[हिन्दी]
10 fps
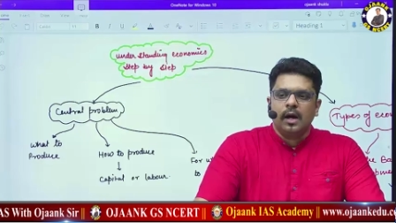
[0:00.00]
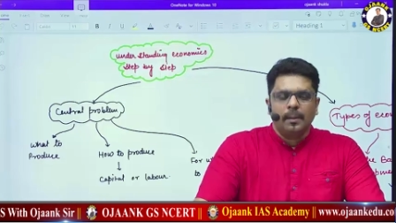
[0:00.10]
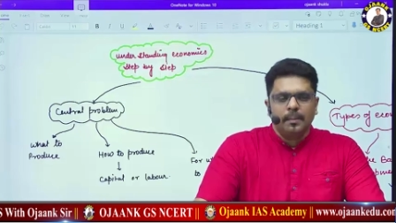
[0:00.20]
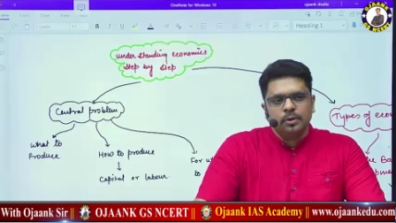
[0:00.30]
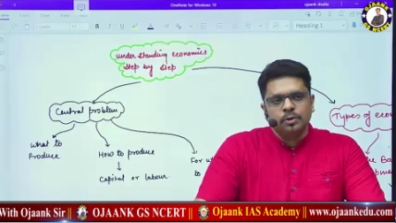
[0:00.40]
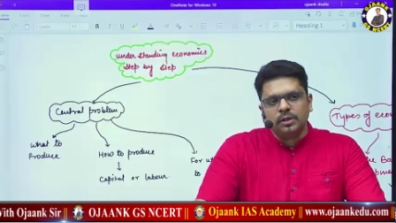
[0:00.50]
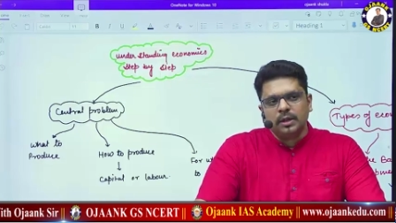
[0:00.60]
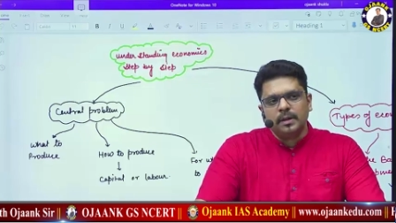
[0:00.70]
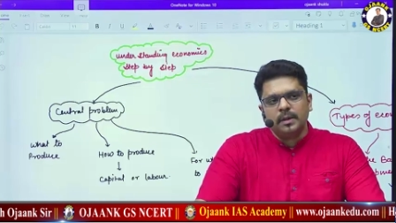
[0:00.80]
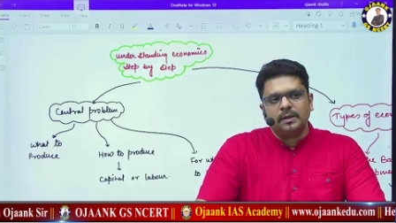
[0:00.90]
अब दूसरा
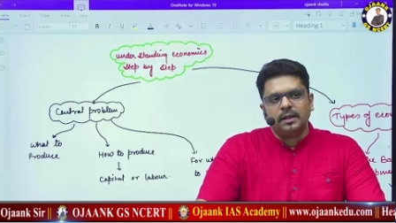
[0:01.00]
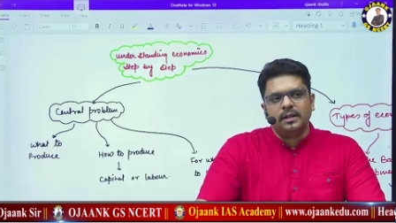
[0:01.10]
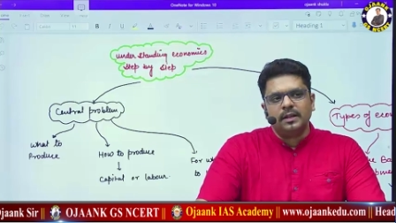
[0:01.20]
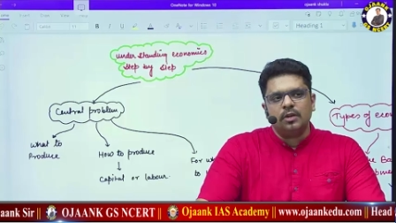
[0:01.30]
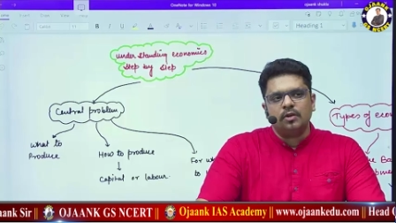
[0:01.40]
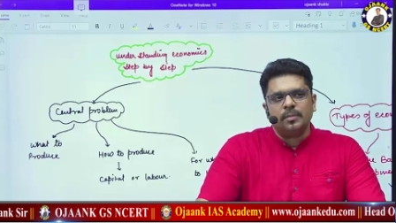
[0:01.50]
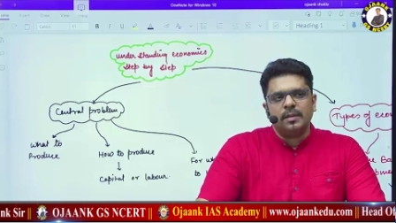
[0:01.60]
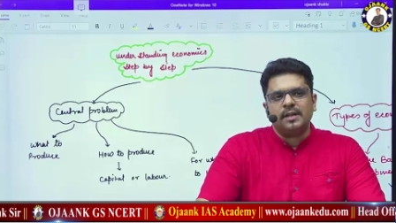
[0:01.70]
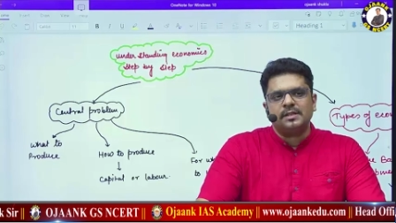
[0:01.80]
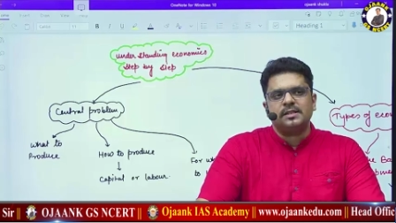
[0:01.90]
मैंने बताया था कि इकोनॉमी
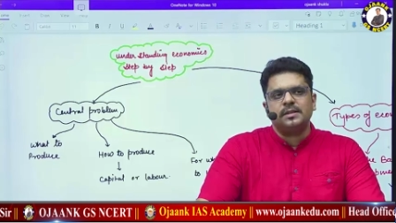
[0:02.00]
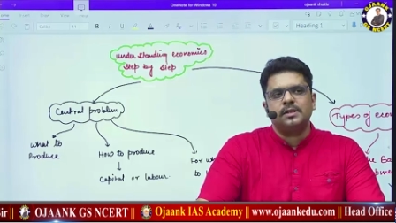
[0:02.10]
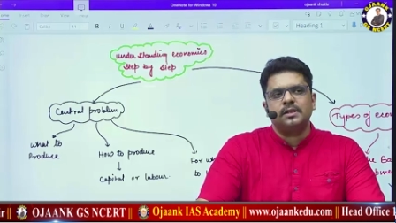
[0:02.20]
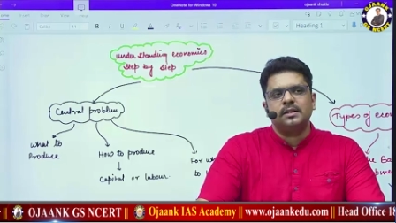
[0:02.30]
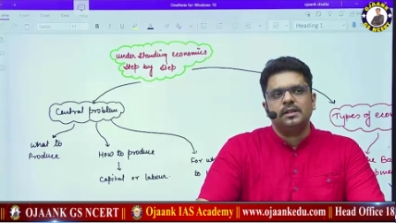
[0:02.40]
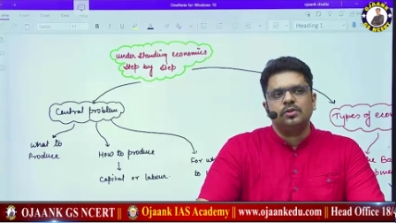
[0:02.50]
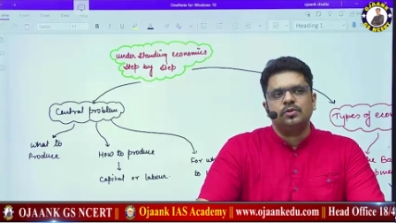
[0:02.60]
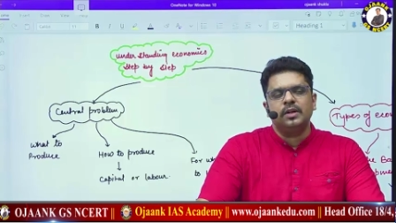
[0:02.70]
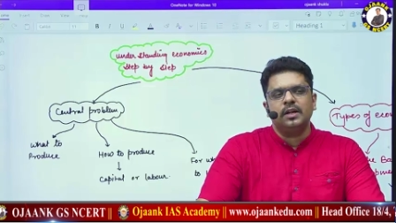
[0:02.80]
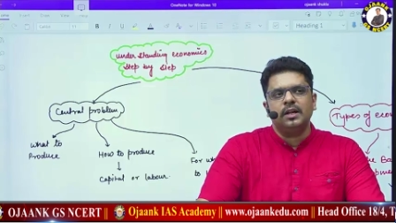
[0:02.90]
एक ऐसा सब्जेक्ट है जहां
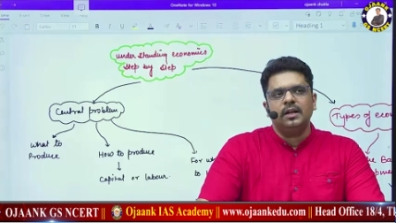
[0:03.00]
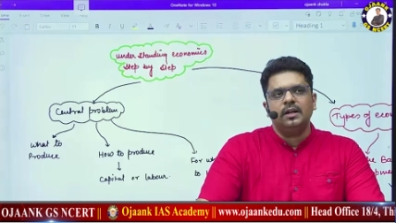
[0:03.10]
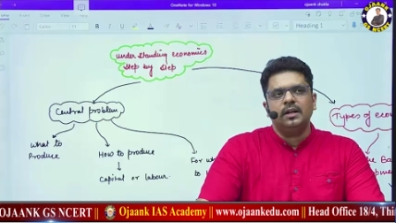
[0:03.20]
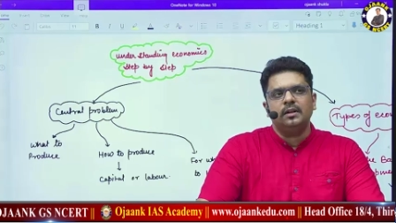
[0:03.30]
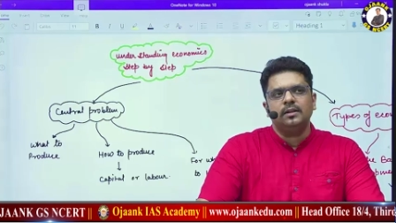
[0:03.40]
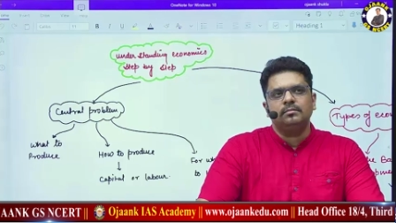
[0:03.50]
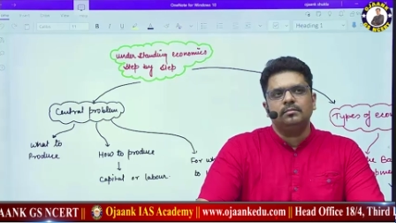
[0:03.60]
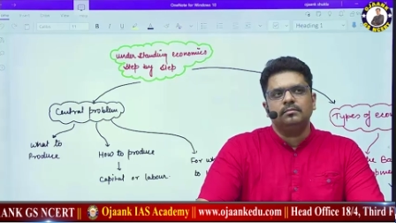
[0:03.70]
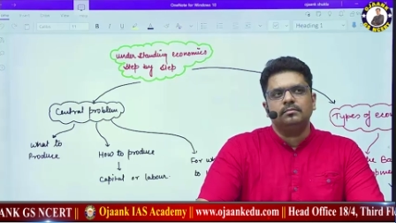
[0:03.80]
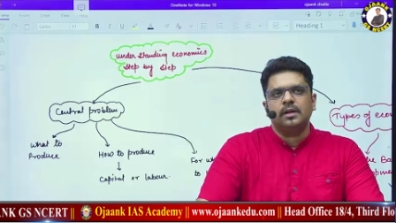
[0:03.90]
चुनने के लिए
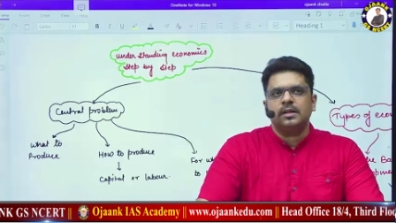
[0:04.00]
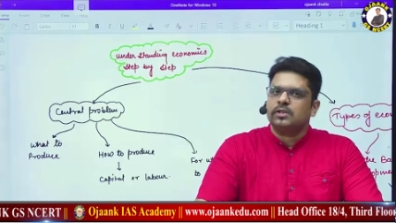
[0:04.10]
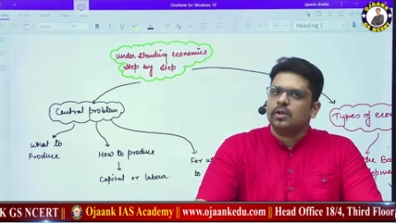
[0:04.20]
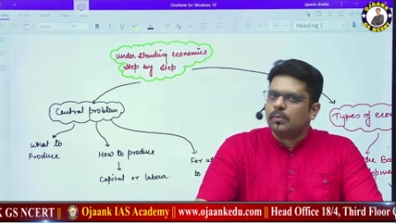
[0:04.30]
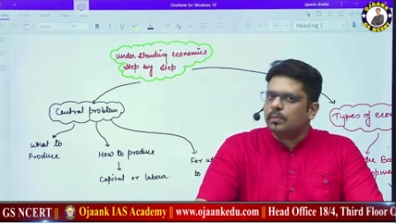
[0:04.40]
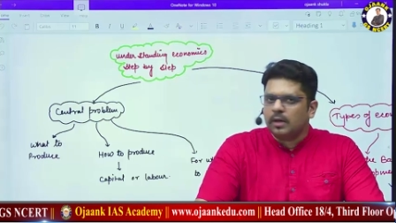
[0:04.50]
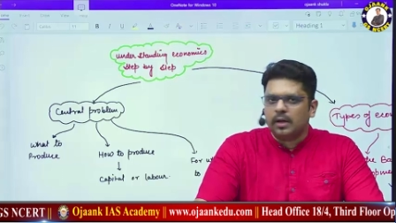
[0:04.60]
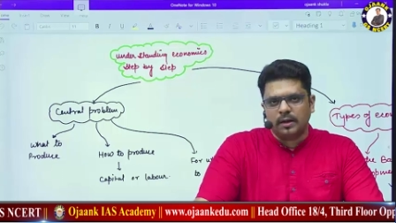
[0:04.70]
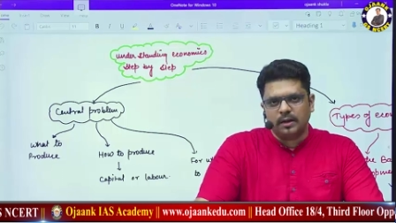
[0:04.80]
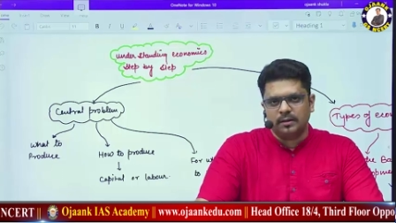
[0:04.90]
अच्छा और बुरा
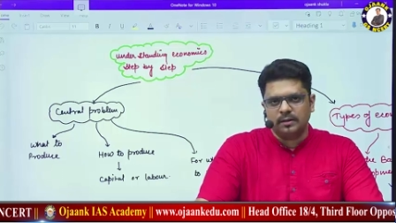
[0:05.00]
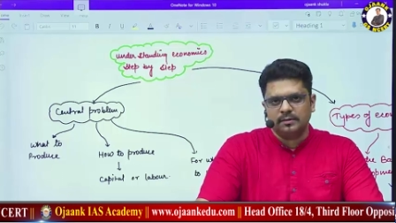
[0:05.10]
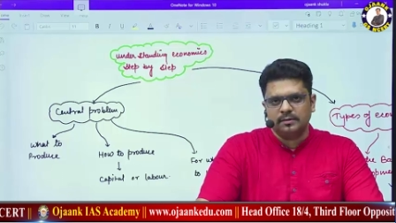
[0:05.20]
नहीं है